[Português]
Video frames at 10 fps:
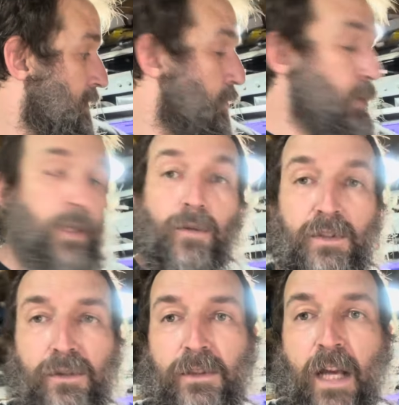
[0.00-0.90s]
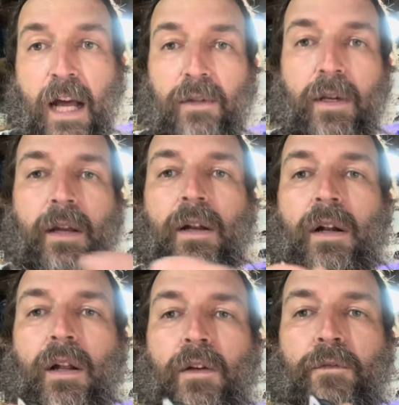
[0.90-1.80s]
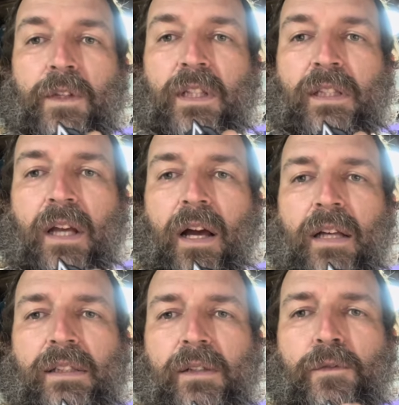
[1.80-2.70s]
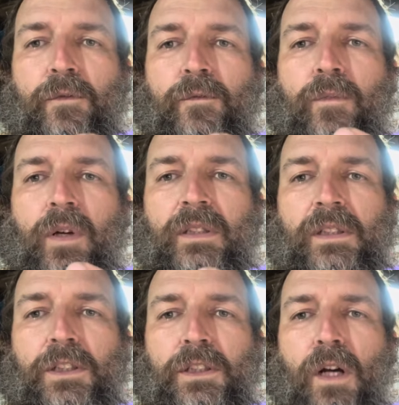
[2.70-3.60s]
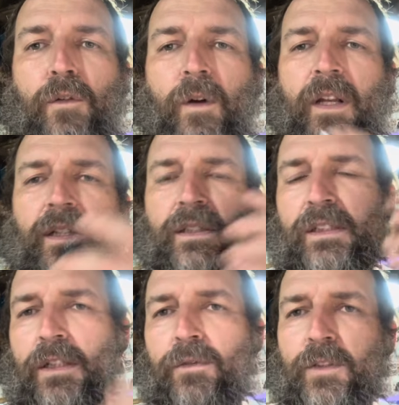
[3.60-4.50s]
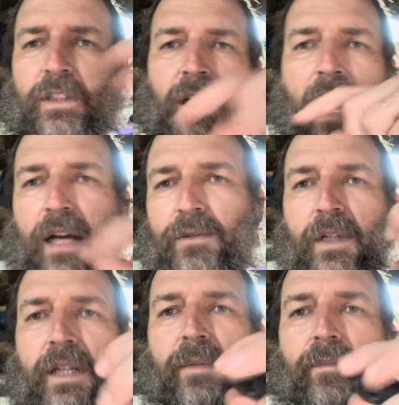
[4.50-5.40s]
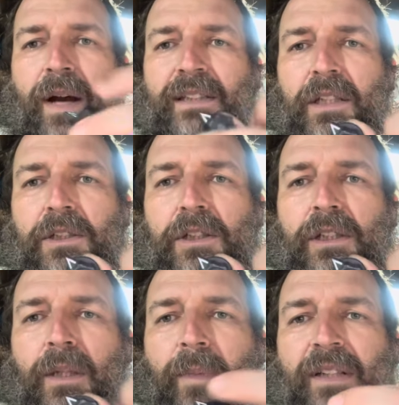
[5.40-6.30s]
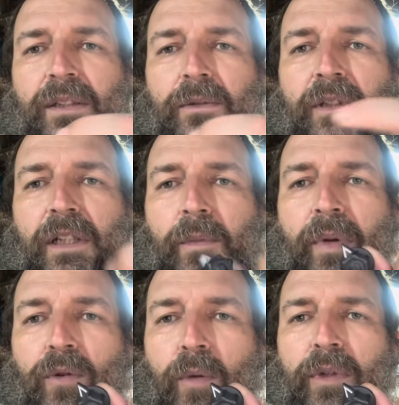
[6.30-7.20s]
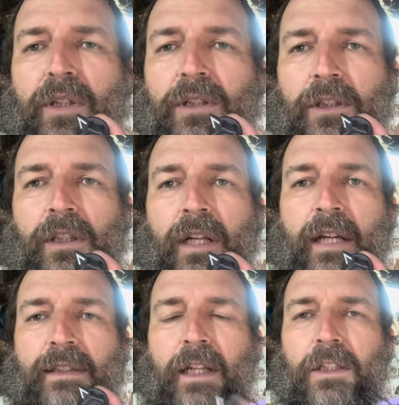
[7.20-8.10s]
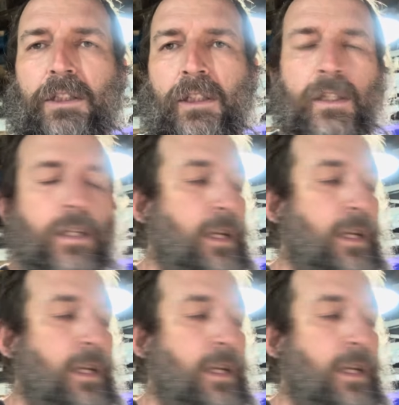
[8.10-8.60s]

Um botãozinho usado, né? Fiz essa, esse, esse chanfro ali, esse chanfro, esse rasgo ali, passei tinta, passei o dedo, pintou bonitinho ali a setinha.